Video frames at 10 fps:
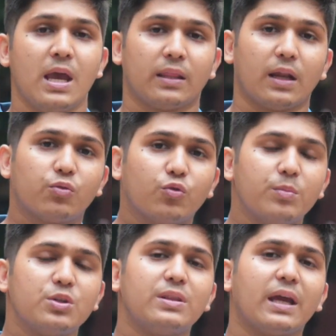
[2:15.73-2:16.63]
তাহলে
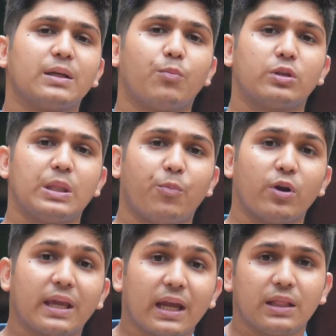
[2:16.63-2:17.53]
তুমি যদি একটা ভর্তি
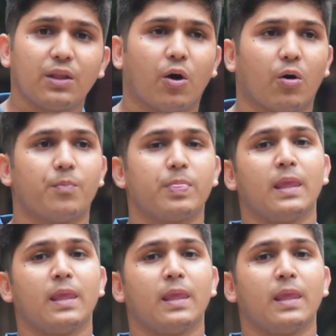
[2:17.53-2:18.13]
পরীক্ষার্থী হও